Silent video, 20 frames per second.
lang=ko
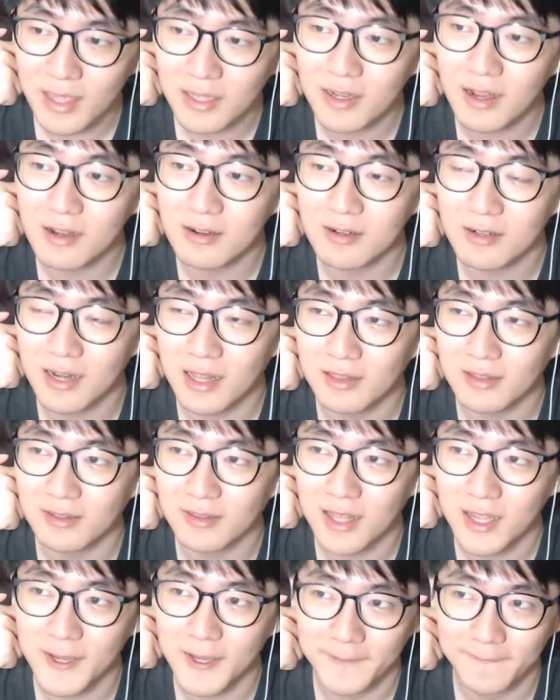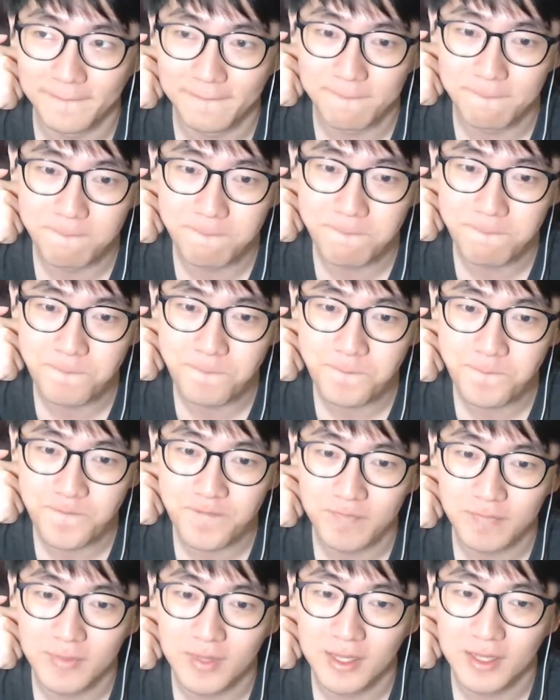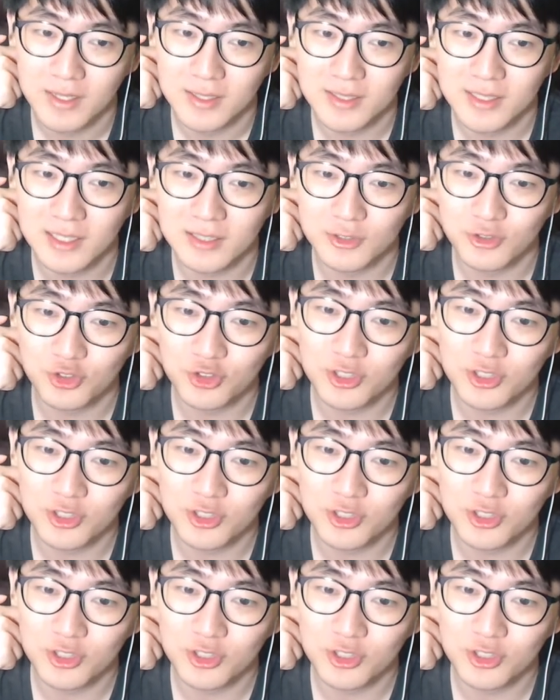그냥 그랬는데 이제